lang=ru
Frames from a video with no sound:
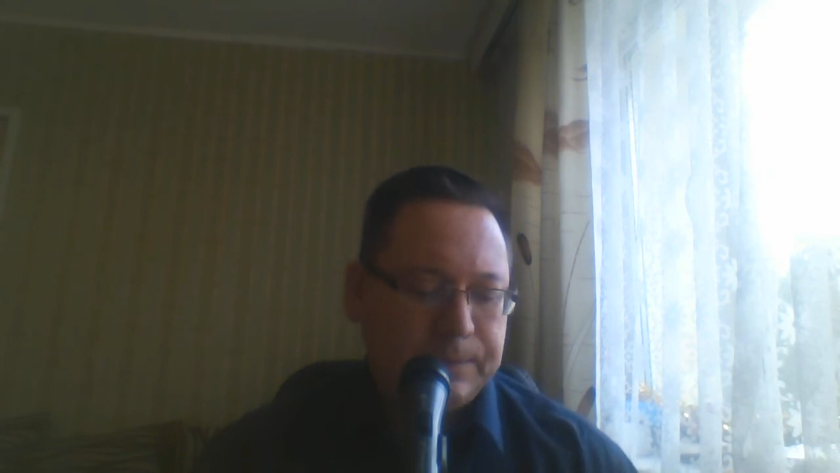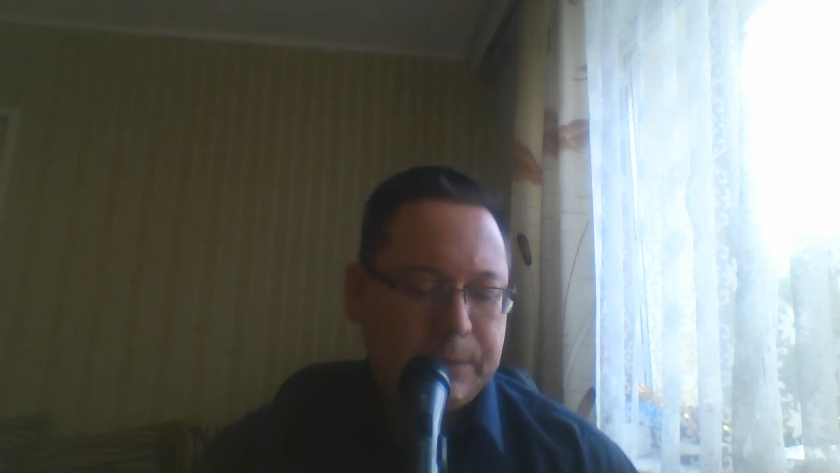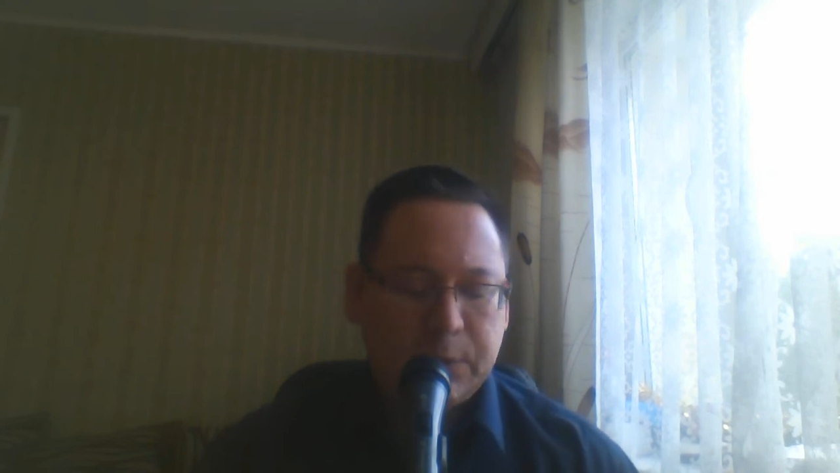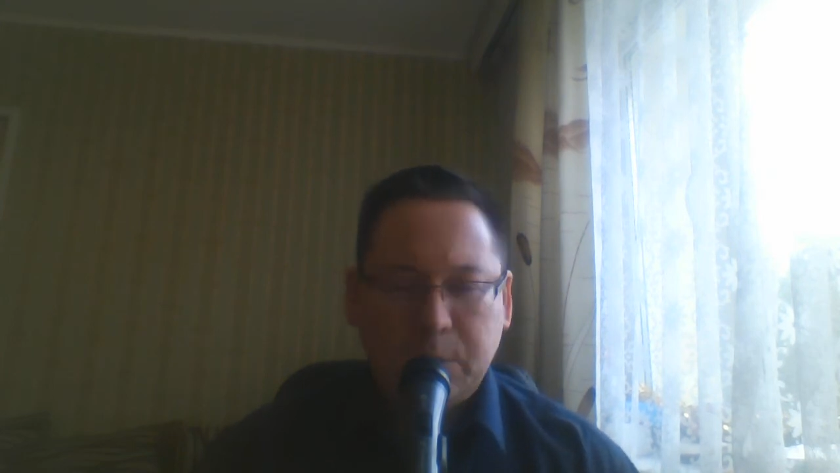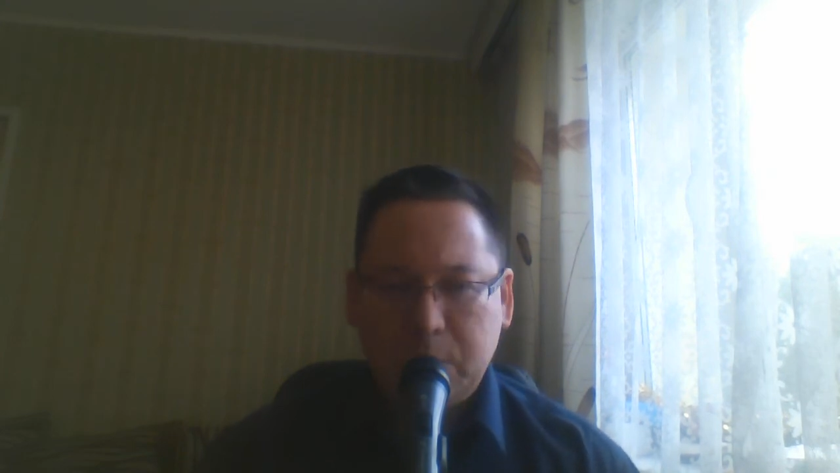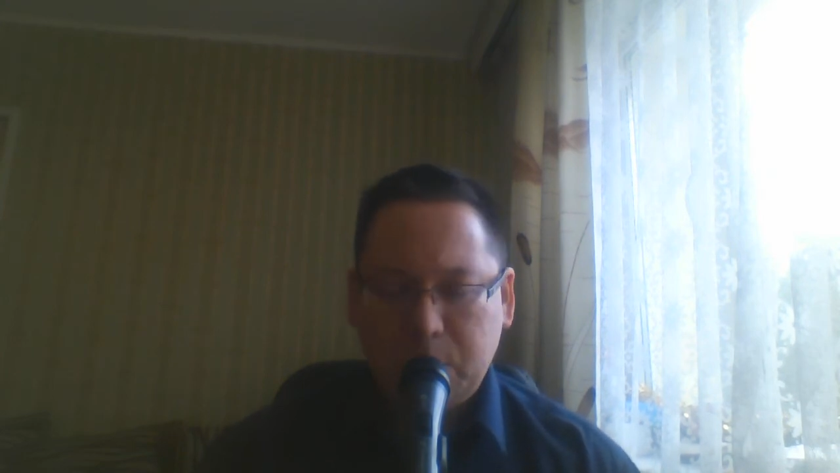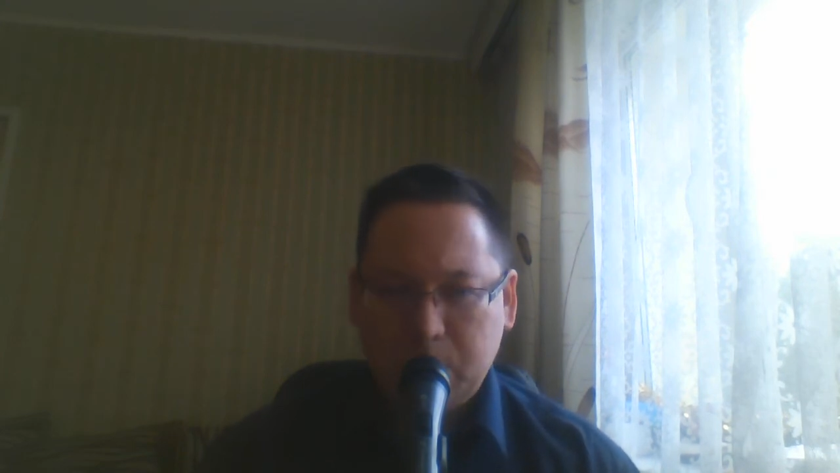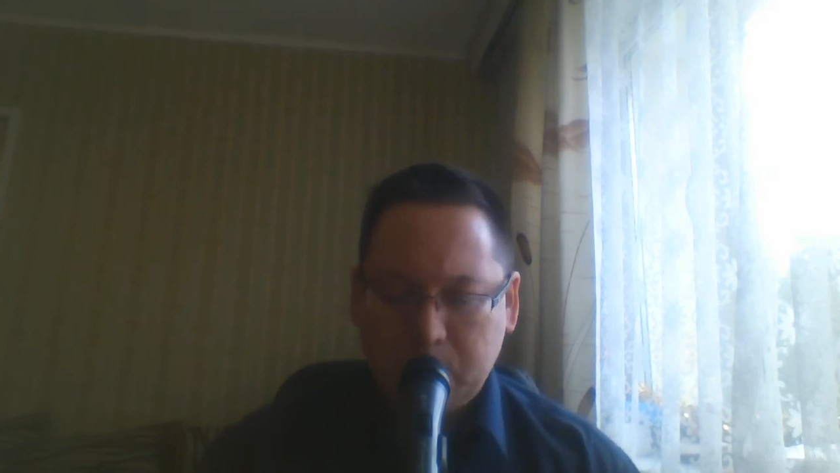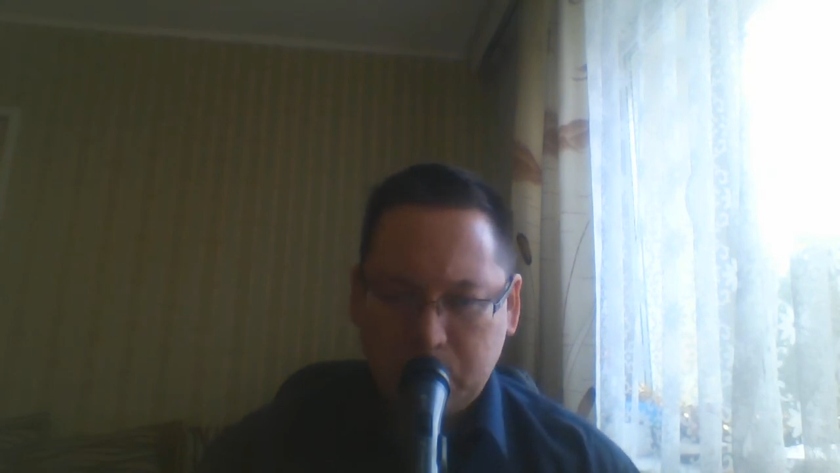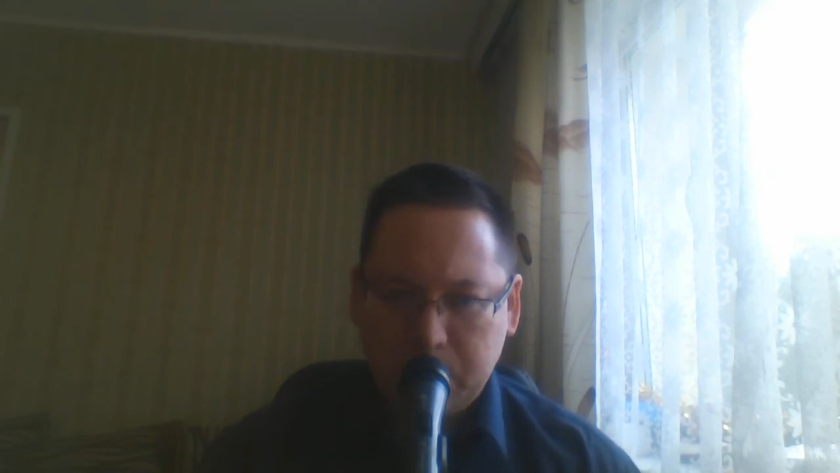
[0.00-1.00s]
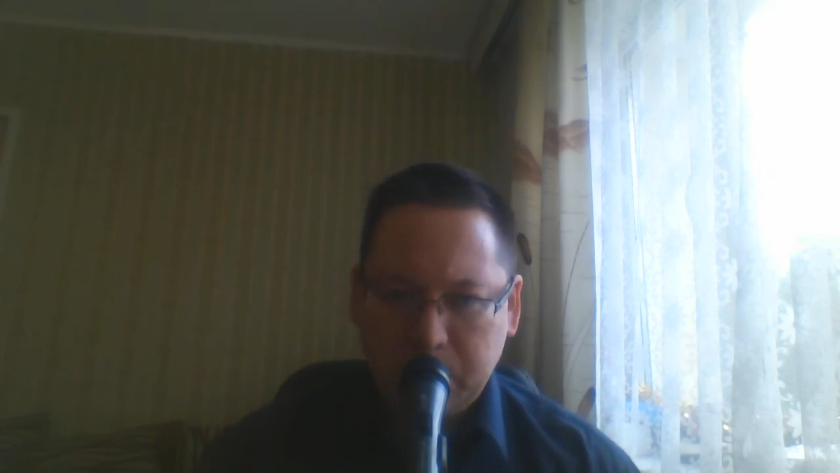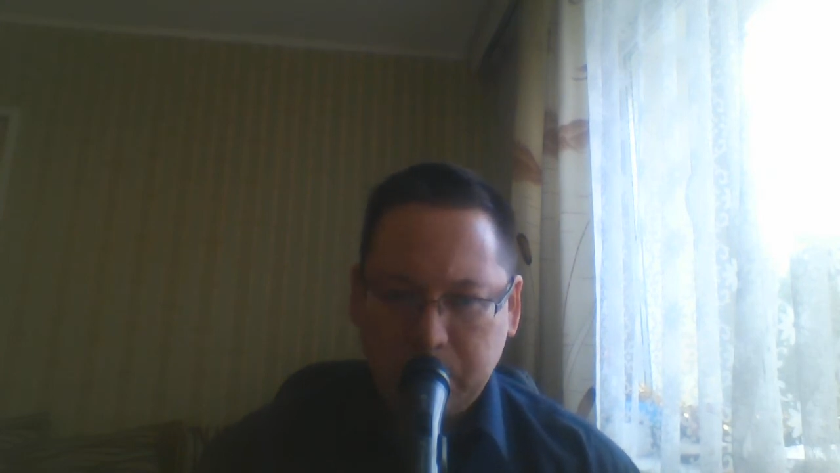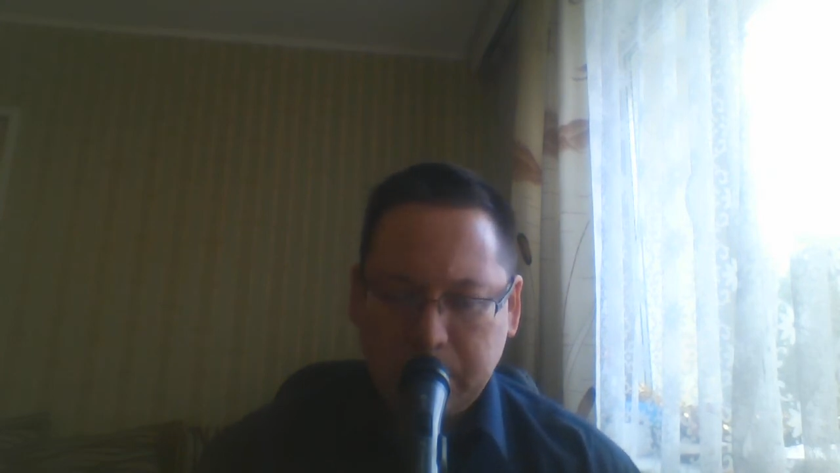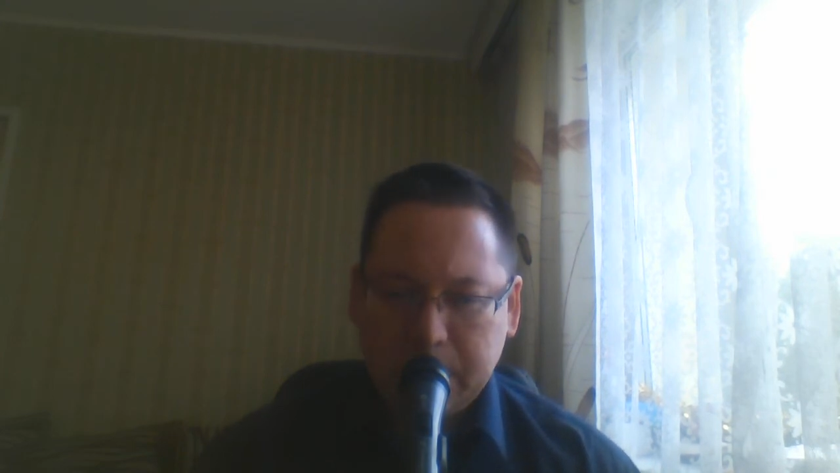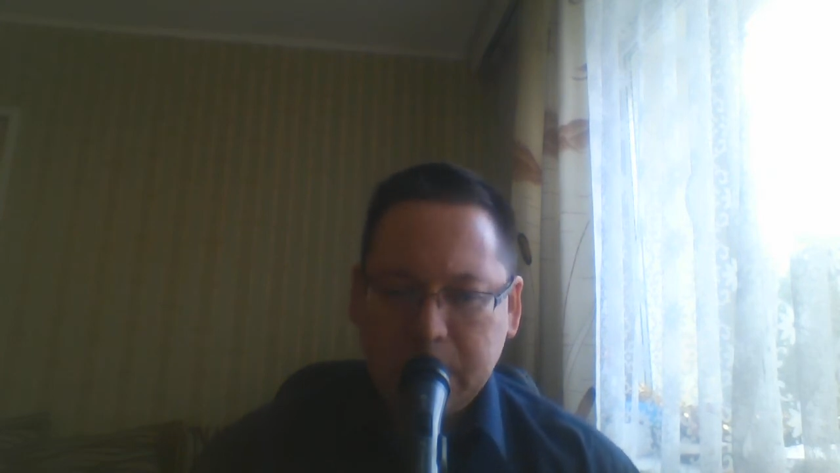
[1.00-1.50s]
На что еще мы можем
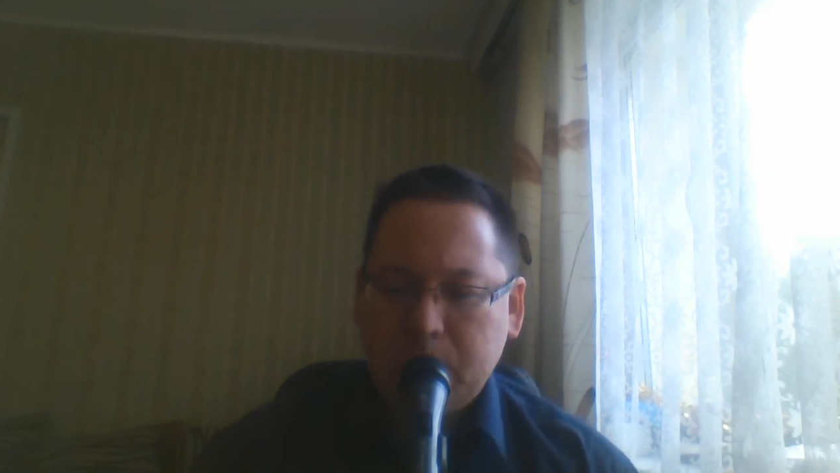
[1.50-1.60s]
опираться?